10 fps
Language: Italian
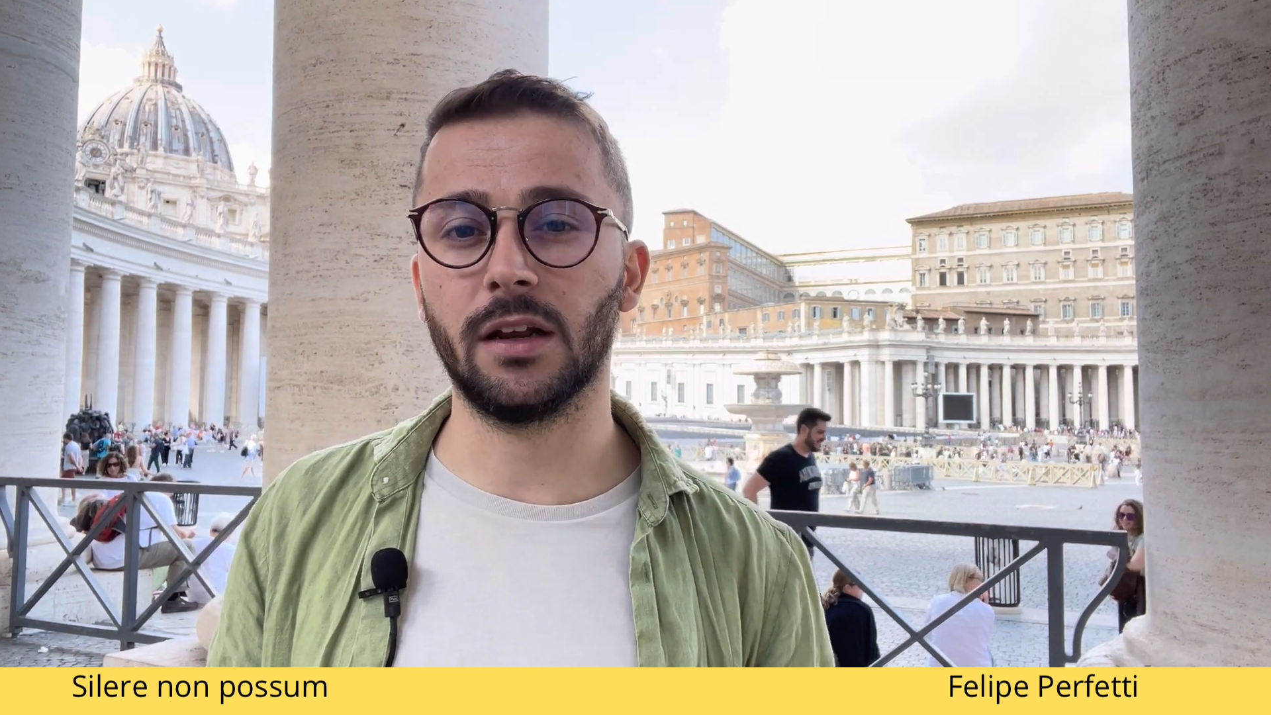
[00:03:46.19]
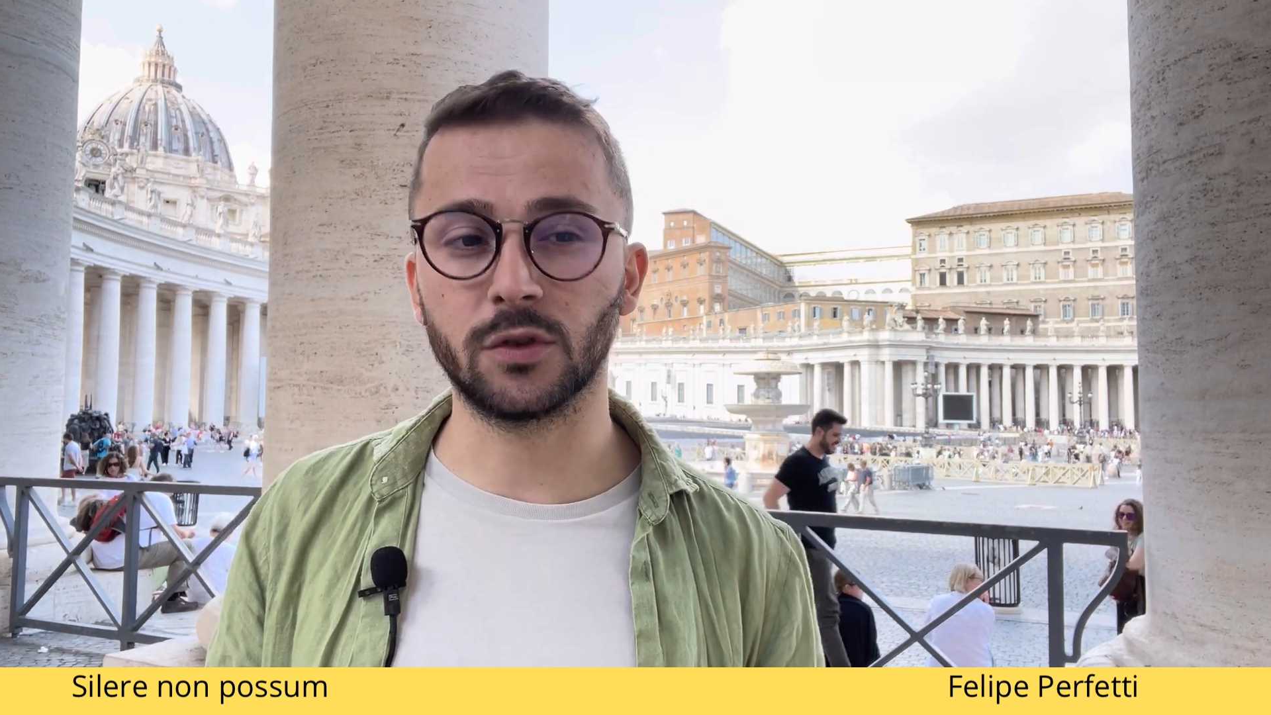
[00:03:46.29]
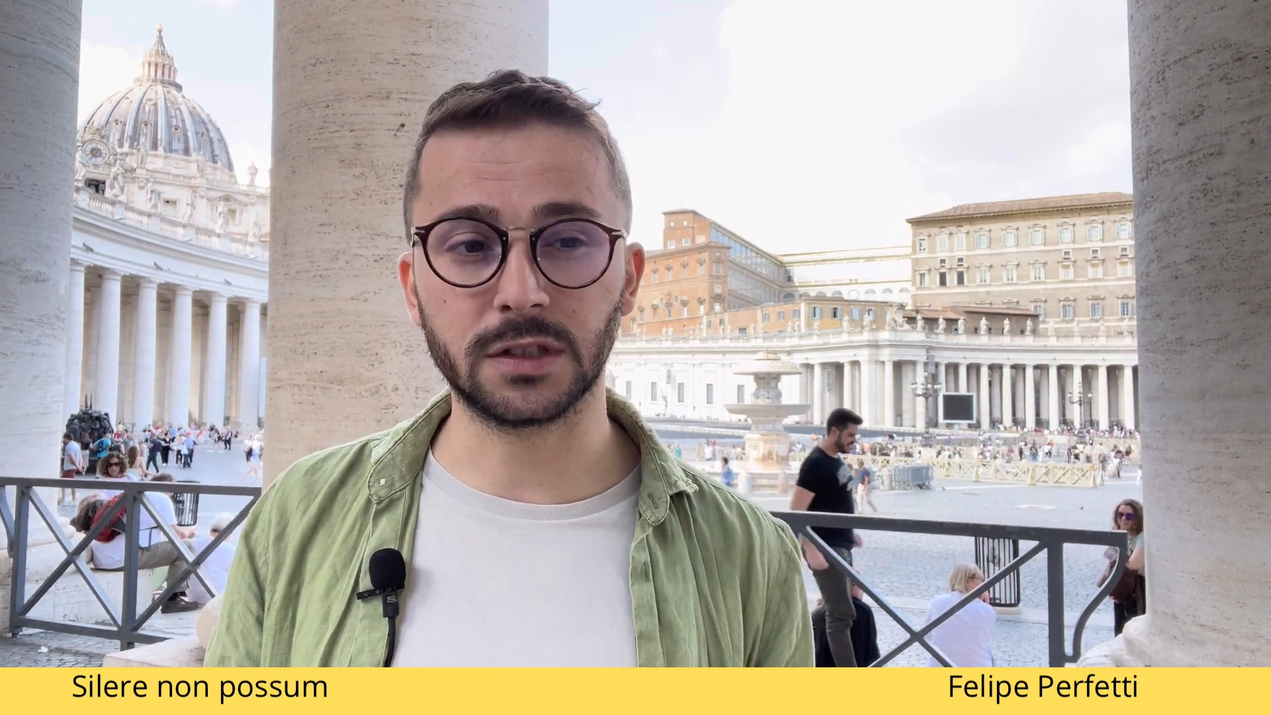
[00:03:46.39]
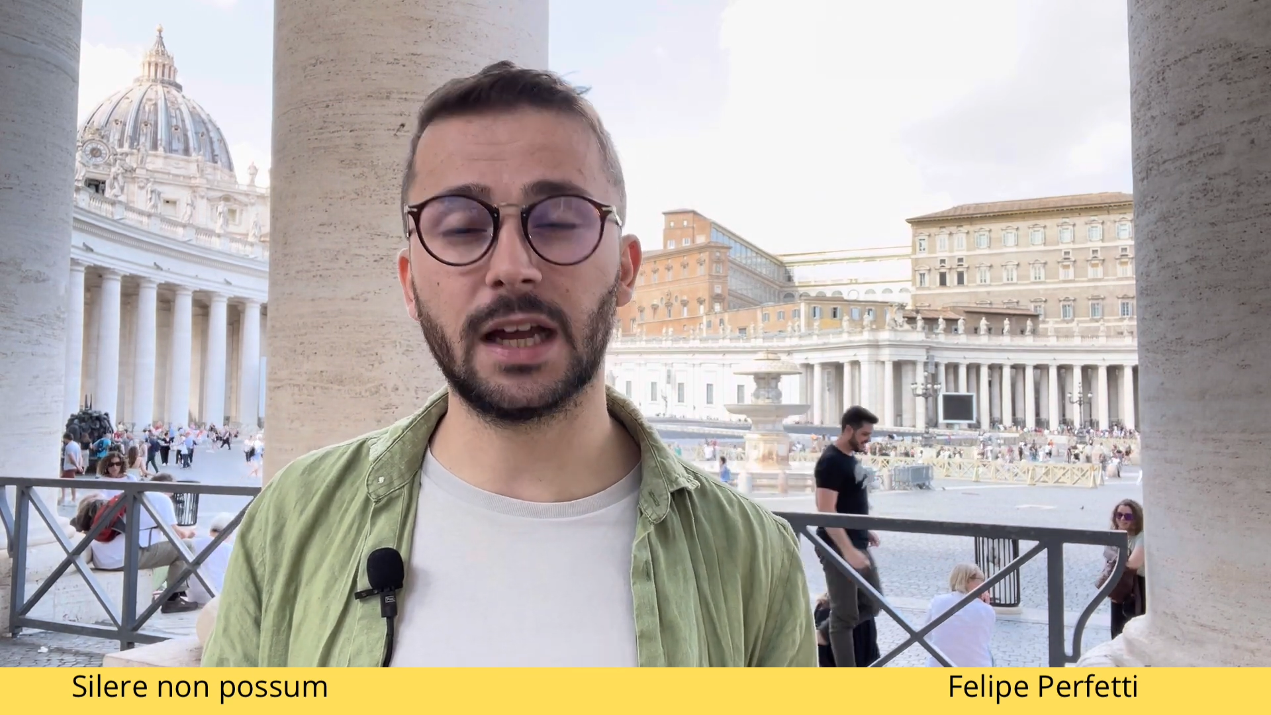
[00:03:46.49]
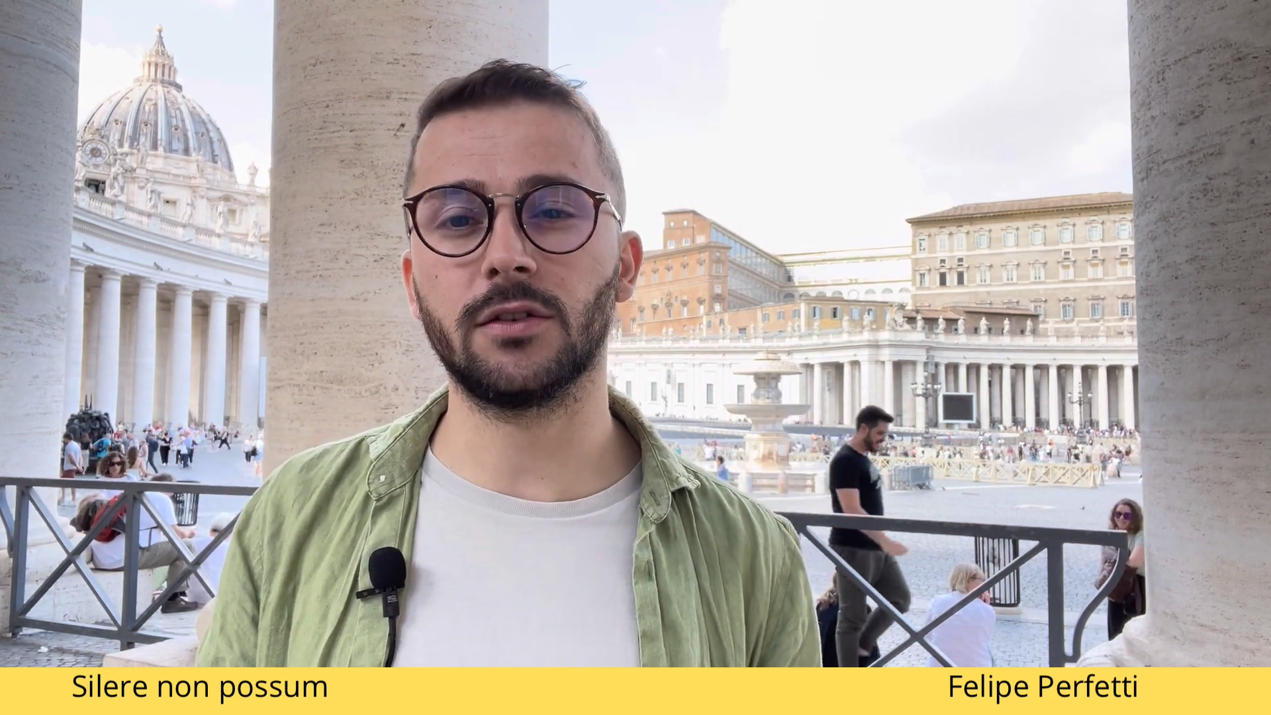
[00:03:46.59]
lo
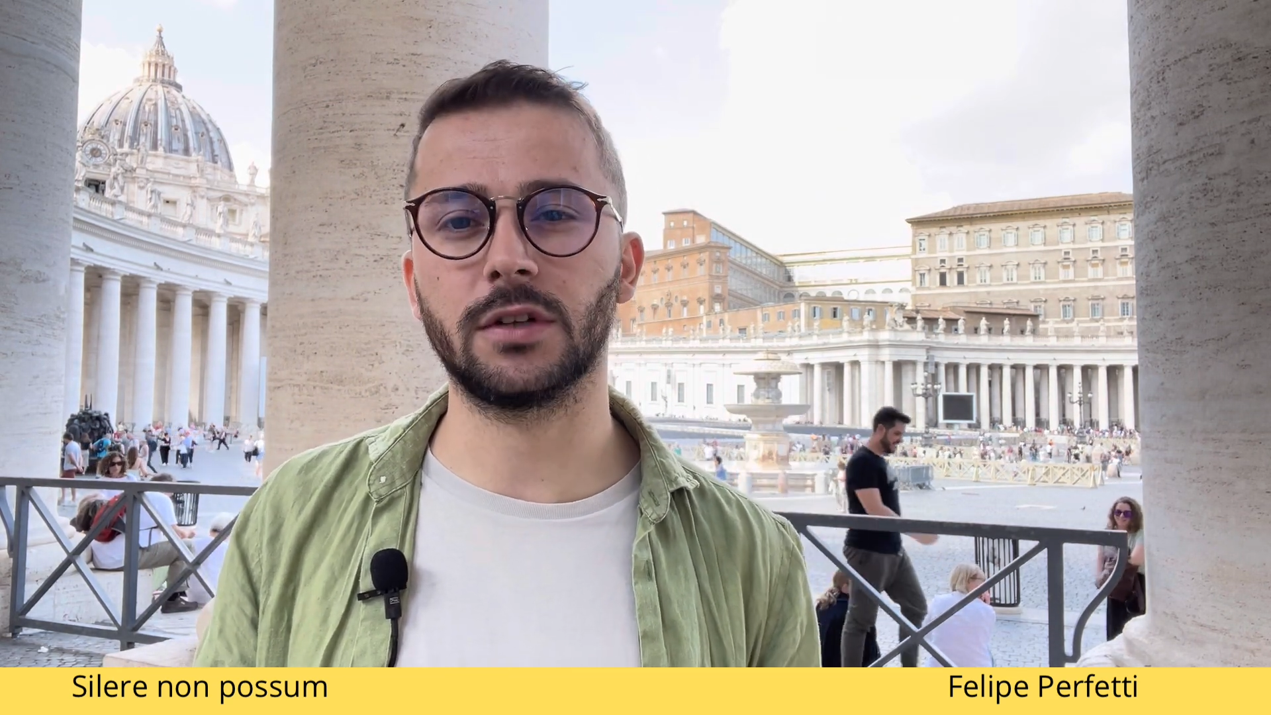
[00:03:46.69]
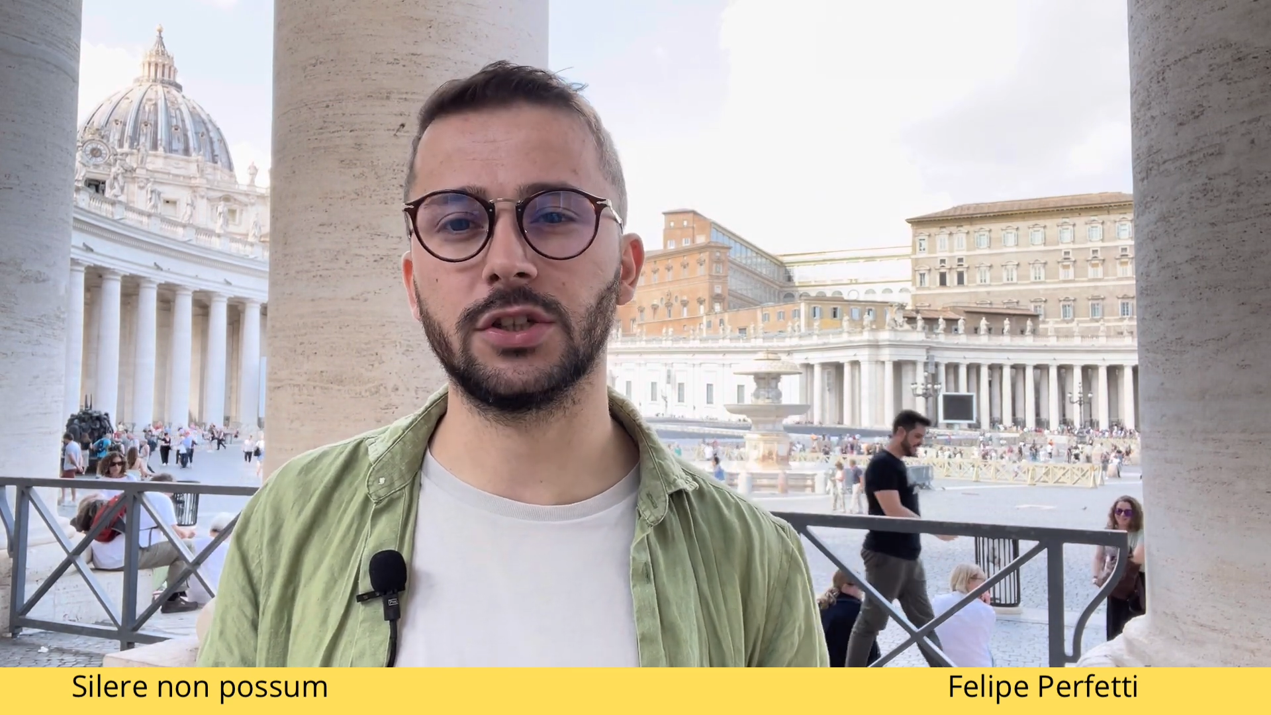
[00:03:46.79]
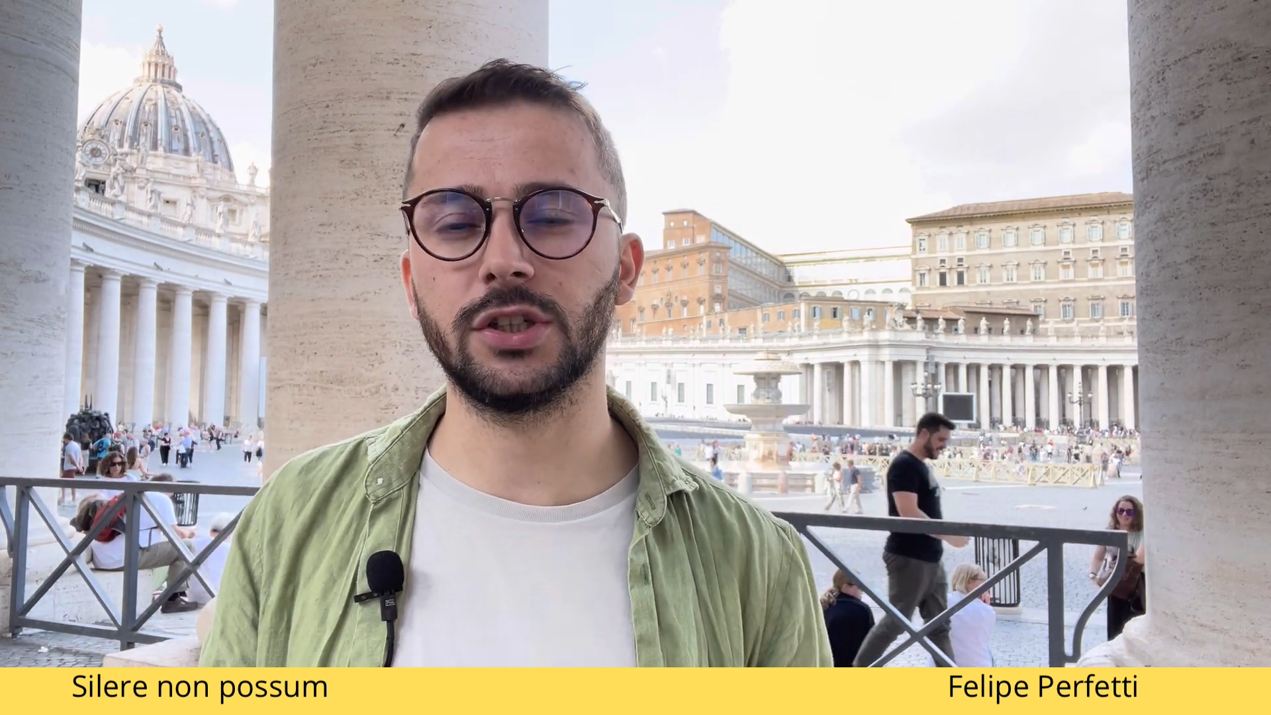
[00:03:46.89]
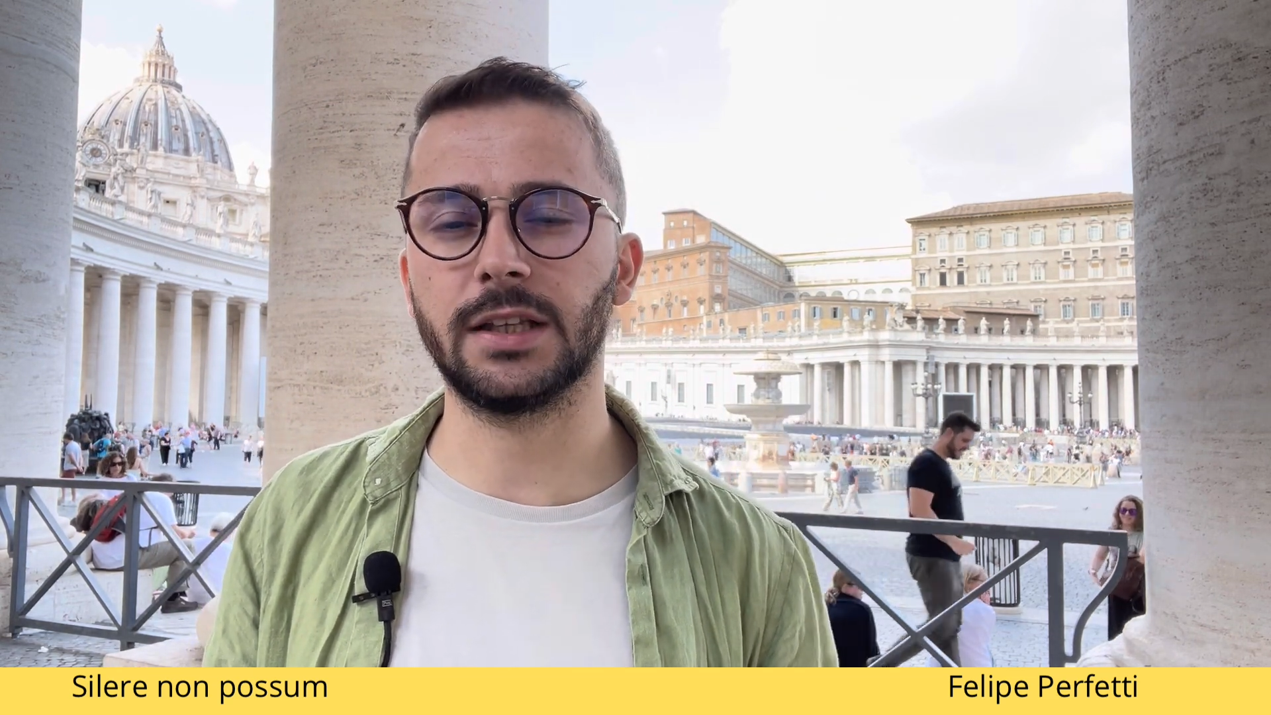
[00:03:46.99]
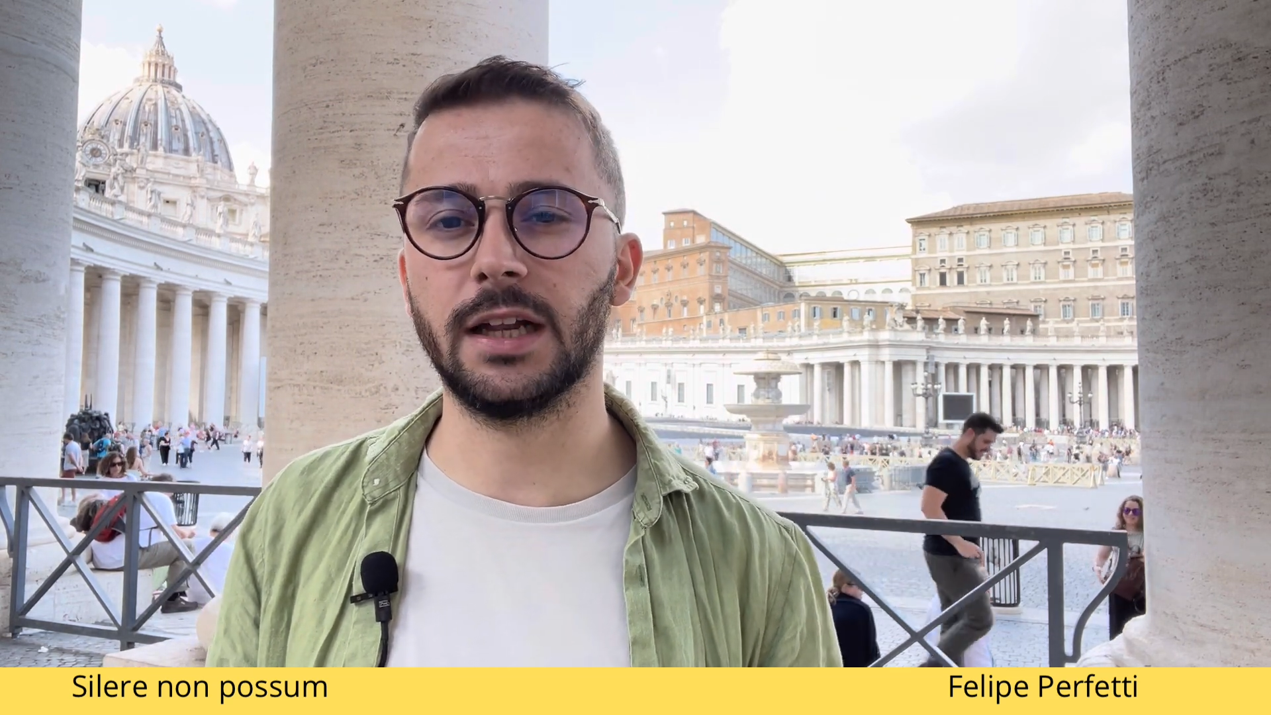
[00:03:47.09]
Stato della
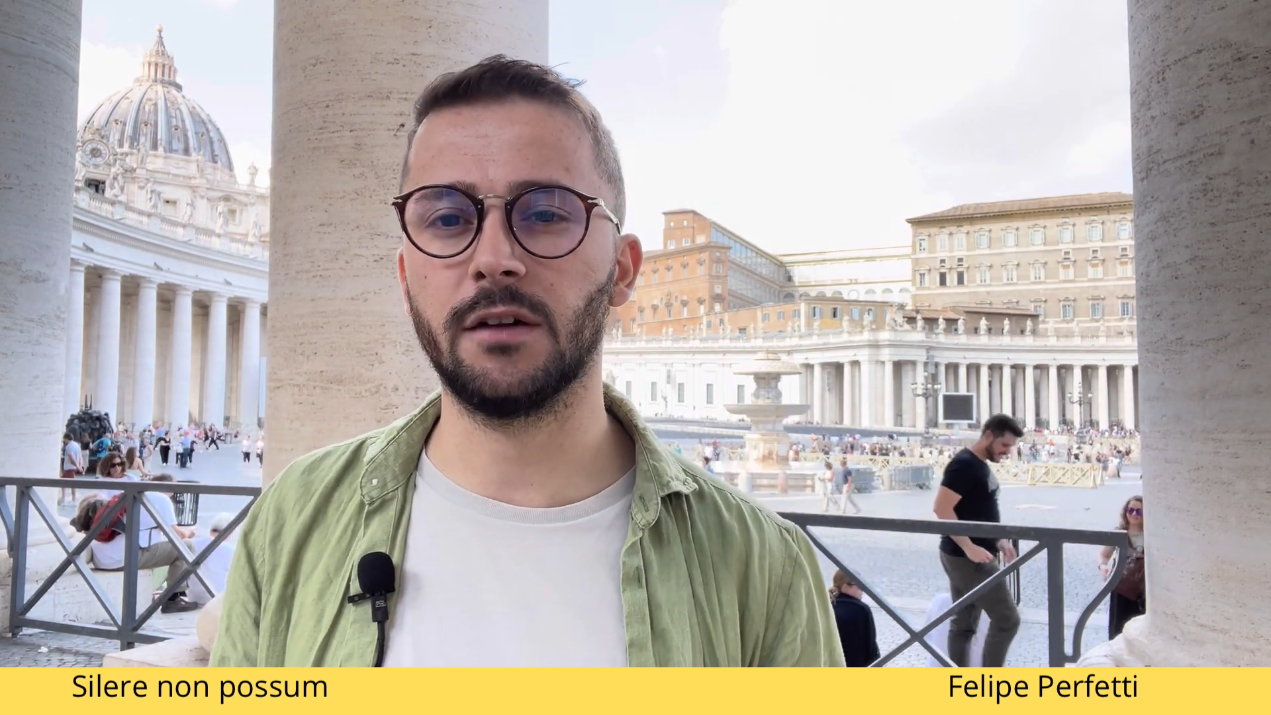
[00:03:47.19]
Città